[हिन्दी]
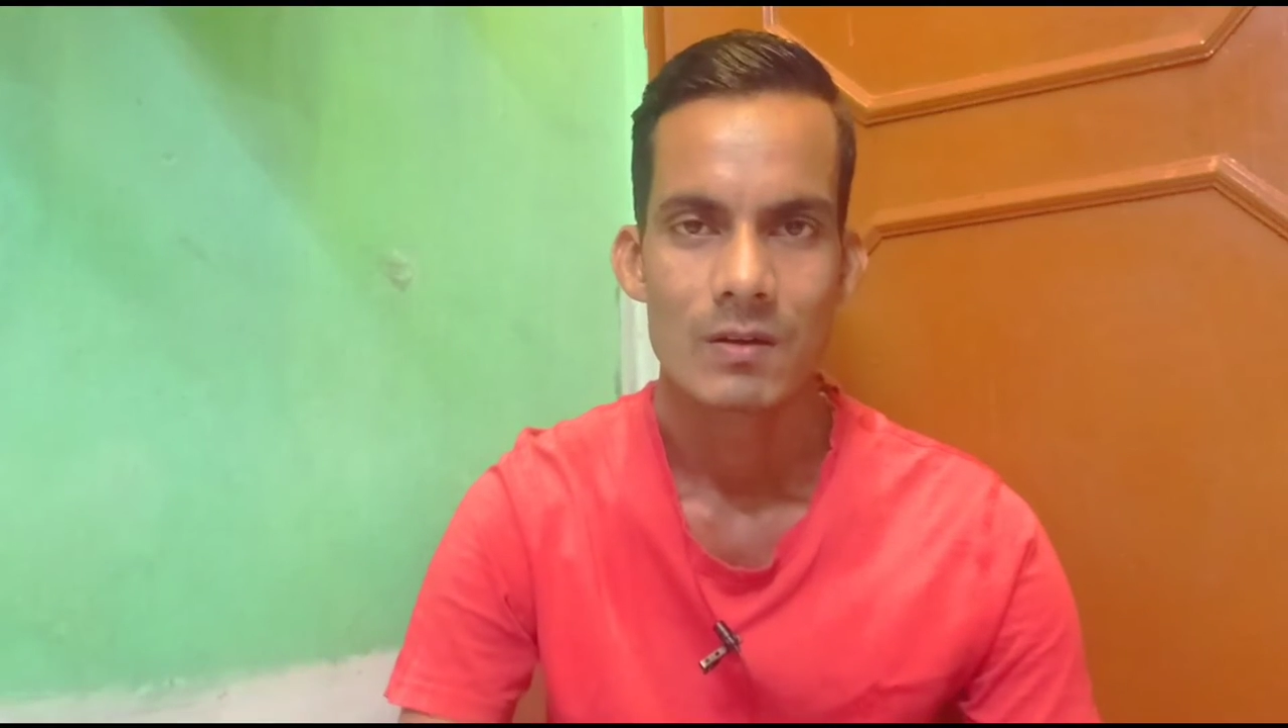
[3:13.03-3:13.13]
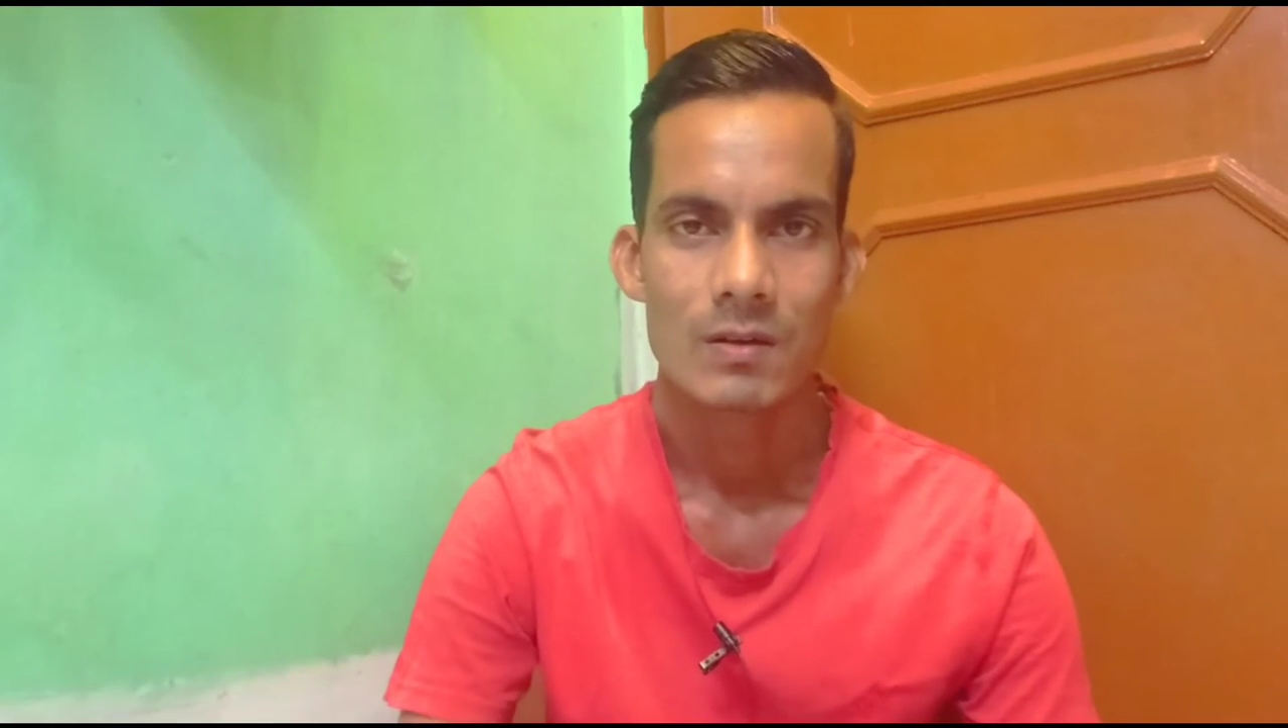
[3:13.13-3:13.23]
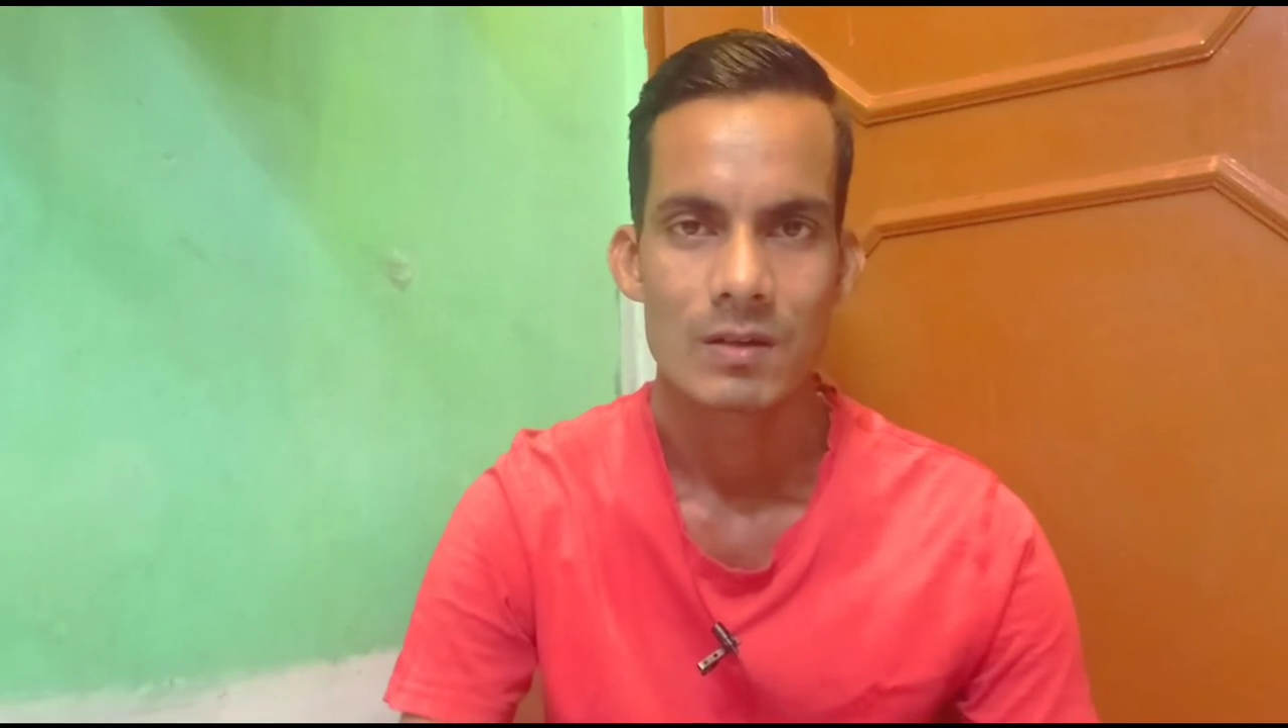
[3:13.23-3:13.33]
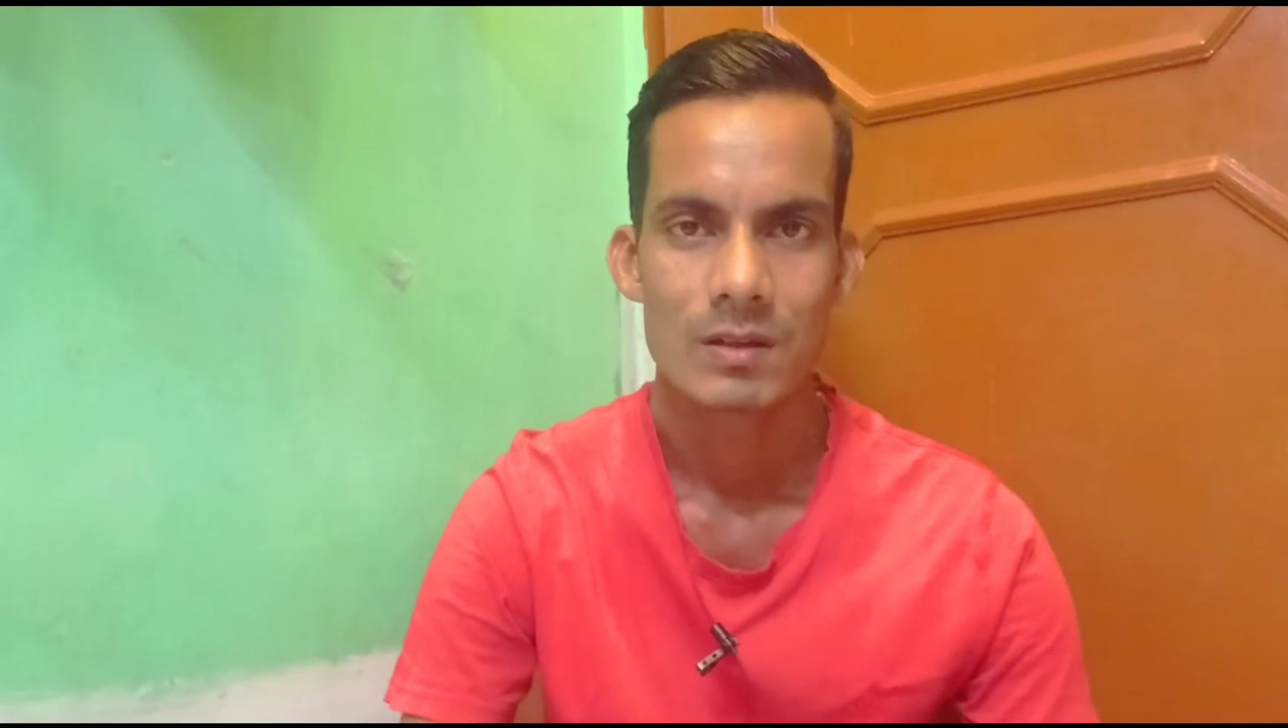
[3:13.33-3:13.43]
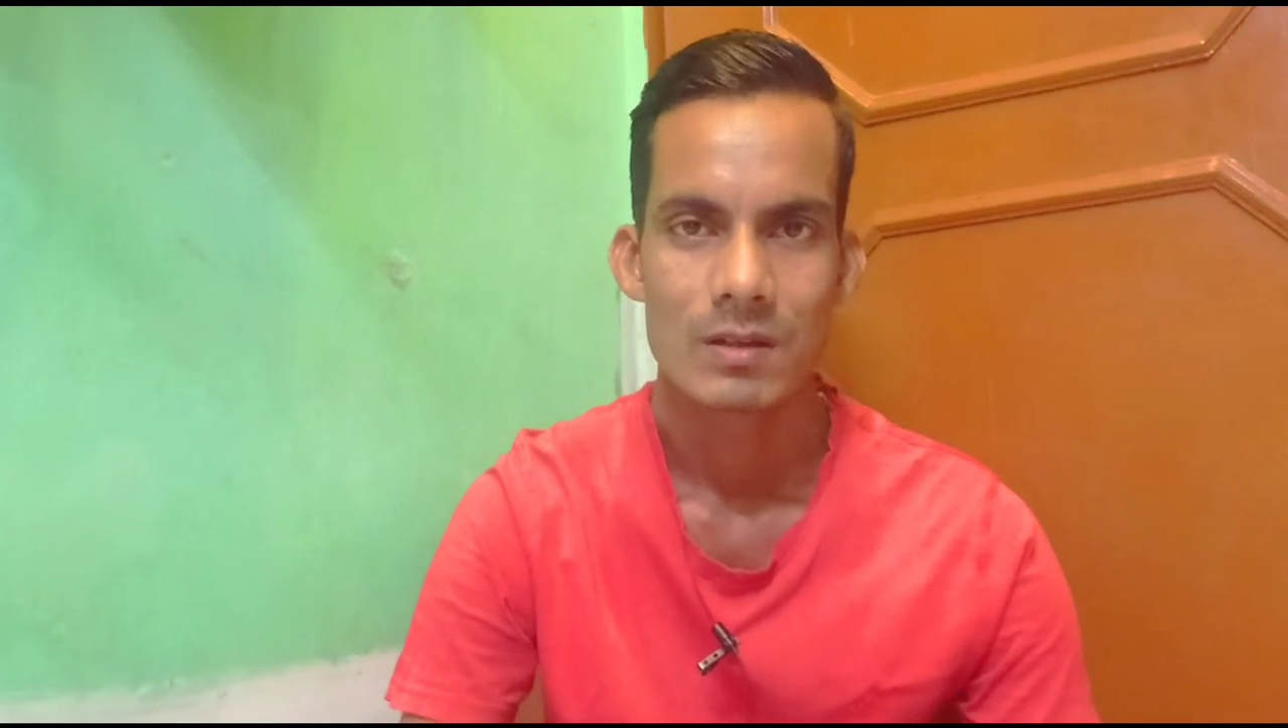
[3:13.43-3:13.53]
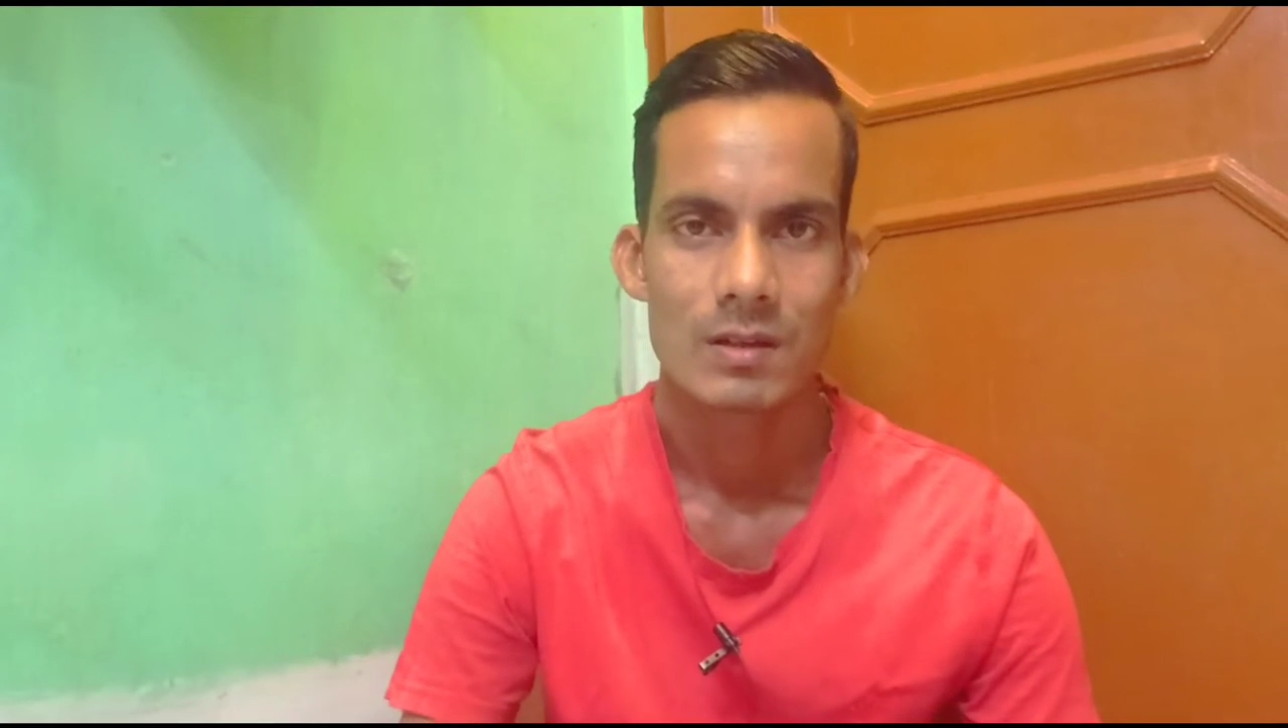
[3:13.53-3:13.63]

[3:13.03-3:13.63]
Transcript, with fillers: और